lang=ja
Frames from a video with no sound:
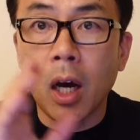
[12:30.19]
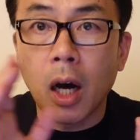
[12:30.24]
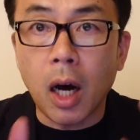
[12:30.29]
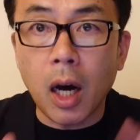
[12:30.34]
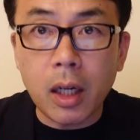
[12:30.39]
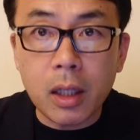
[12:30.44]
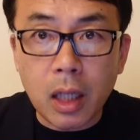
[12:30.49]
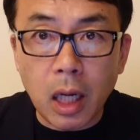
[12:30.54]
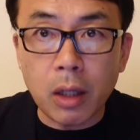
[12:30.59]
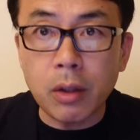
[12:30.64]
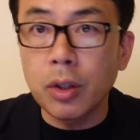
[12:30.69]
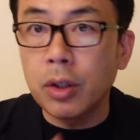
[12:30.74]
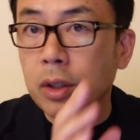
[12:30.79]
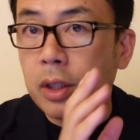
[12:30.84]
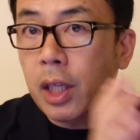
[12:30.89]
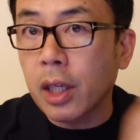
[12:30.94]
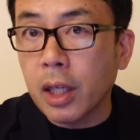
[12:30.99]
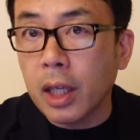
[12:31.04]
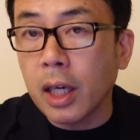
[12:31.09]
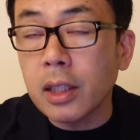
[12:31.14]
発
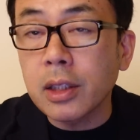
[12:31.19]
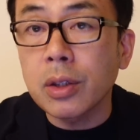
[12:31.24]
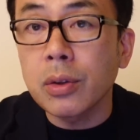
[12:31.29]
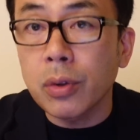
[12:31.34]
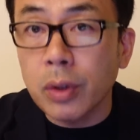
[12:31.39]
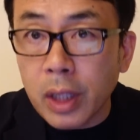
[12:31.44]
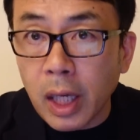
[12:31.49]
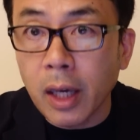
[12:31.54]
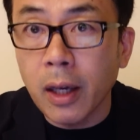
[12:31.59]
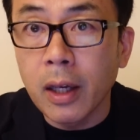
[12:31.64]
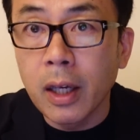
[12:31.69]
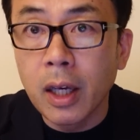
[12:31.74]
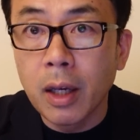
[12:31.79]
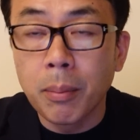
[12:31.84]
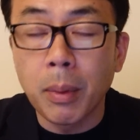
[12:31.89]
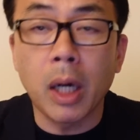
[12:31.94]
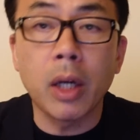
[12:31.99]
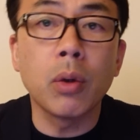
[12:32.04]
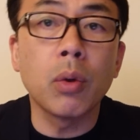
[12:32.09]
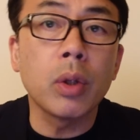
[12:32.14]
覚、摘発のね、
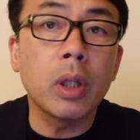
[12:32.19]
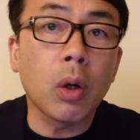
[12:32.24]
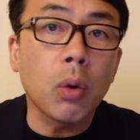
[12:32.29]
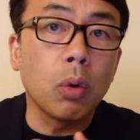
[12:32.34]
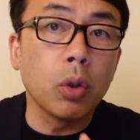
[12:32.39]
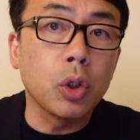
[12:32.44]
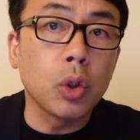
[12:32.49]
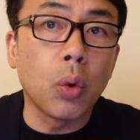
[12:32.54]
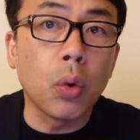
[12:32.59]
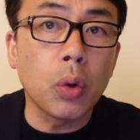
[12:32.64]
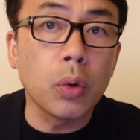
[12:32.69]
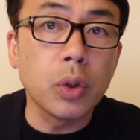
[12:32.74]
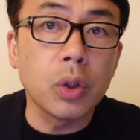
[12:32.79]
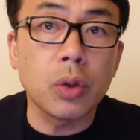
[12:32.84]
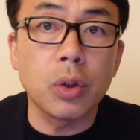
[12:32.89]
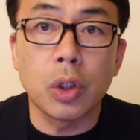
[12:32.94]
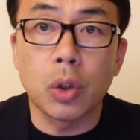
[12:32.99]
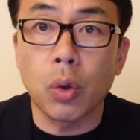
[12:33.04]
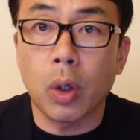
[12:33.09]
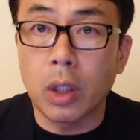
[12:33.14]
まあ、いろんなこう、証拠
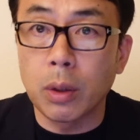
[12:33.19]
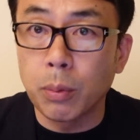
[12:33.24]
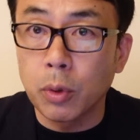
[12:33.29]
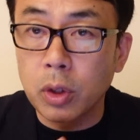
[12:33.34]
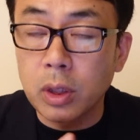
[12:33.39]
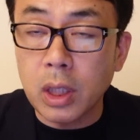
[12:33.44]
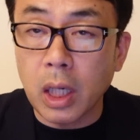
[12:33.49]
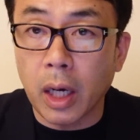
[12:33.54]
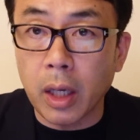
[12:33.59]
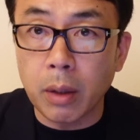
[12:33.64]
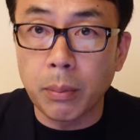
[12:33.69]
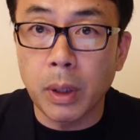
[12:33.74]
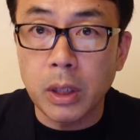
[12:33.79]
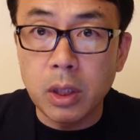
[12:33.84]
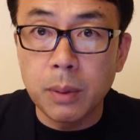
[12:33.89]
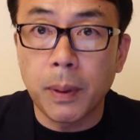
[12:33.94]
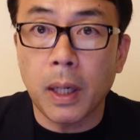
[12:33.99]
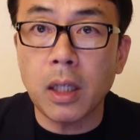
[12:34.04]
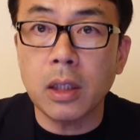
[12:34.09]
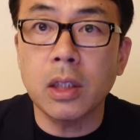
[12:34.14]
作りとかにも使える、まあ、
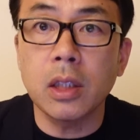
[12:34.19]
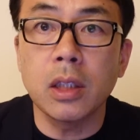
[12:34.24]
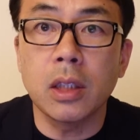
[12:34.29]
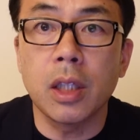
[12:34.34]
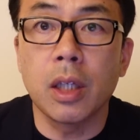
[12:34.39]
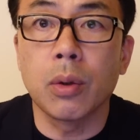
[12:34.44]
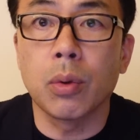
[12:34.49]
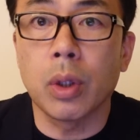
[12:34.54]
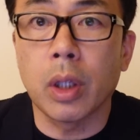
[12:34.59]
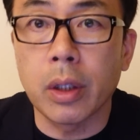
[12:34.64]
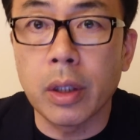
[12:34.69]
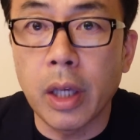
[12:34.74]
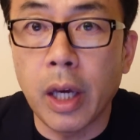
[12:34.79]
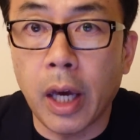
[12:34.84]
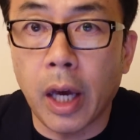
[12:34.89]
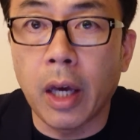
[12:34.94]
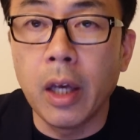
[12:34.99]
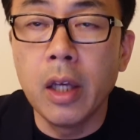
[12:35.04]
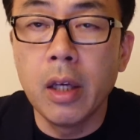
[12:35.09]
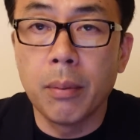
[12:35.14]
素晴らしい制度なん
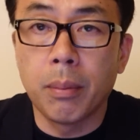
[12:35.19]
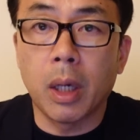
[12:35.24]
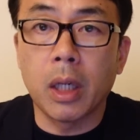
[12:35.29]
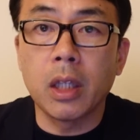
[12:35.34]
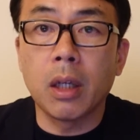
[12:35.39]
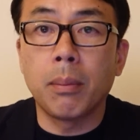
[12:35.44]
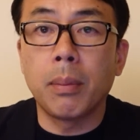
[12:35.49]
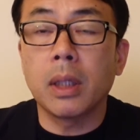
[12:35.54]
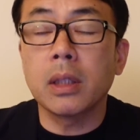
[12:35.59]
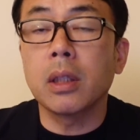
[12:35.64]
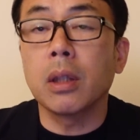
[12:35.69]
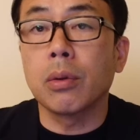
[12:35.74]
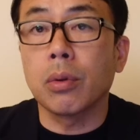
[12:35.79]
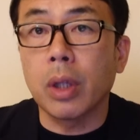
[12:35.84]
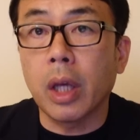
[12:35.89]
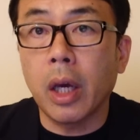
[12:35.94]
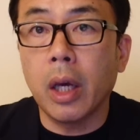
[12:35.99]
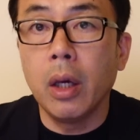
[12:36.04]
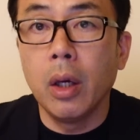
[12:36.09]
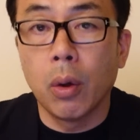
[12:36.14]
で、マイナンバー制度
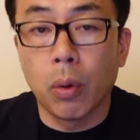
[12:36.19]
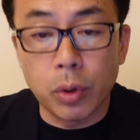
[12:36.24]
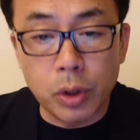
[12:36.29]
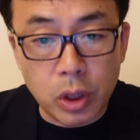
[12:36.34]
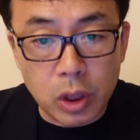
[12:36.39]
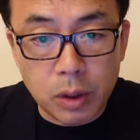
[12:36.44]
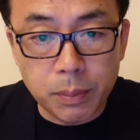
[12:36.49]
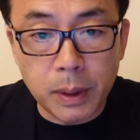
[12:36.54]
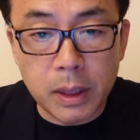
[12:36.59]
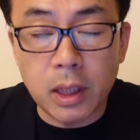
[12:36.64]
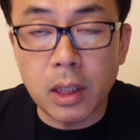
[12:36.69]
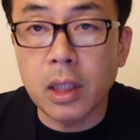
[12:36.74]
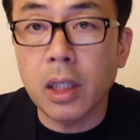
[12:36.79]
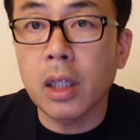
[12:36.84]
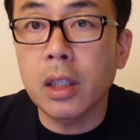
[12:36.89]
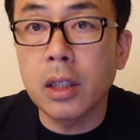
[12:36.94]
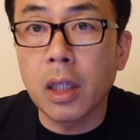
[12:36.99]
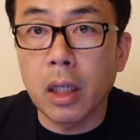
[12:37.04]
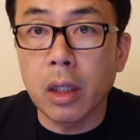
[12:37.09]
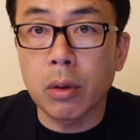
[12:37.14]
ね、推し進めていた
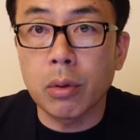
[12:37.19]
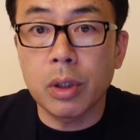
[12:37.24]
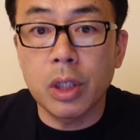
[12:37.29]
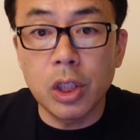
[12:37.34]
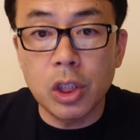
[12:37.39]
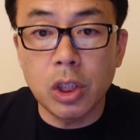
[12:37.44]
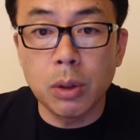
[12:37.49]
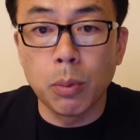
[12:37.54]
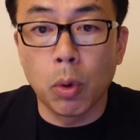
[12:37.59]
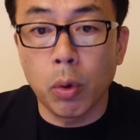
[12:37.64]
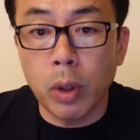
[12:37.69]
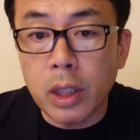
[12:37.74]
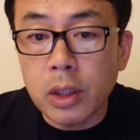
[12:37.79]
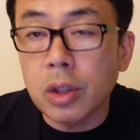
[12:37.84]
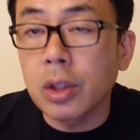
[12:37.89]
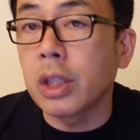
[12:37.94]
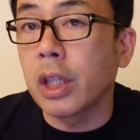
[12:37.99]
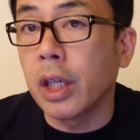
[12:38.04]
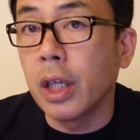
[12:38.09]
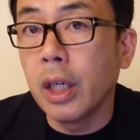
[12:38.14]
だきたいなと、岸も折れ
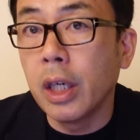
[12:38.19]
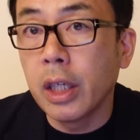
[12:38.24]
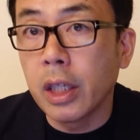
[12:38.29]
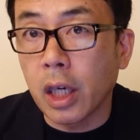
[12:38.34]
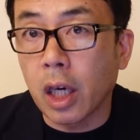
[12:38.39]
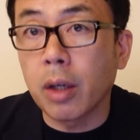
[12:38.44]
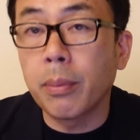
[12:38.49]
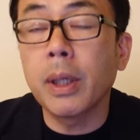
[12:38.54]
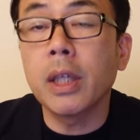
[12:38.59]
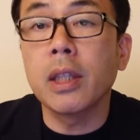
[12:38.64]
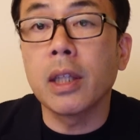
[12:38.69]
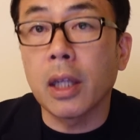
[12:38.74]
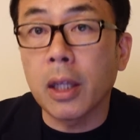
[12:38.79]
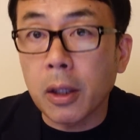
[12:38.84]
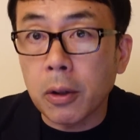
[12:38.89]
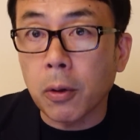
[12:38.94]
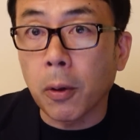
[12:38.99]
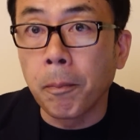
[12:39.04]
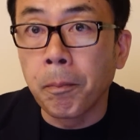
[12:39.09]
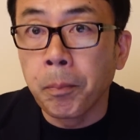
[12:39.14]
ずにやるべきだ
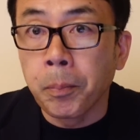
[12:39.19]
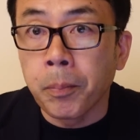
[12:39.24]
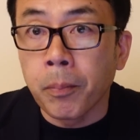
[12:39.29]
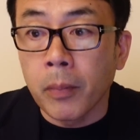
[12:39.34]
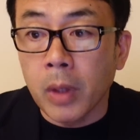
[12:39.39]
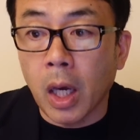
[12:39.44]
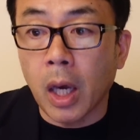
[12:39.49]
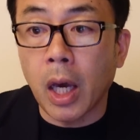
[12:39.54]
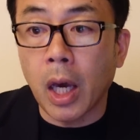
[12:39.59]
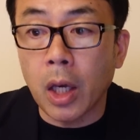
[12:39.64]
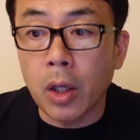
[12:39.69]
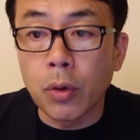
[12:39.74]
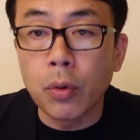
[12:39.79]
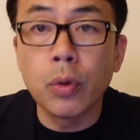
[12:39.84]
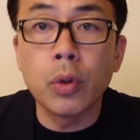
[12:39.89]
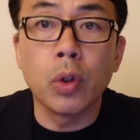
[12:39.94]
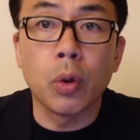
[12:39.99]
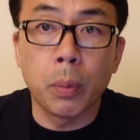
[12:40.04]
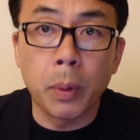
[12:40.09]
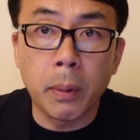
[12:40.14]
なと、いう
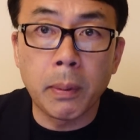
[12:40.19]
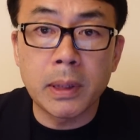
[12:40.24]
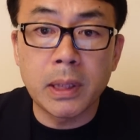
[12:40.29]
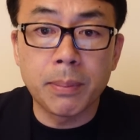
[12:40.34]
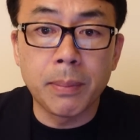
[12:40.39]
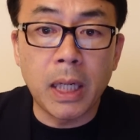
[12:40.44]
ふうに思います。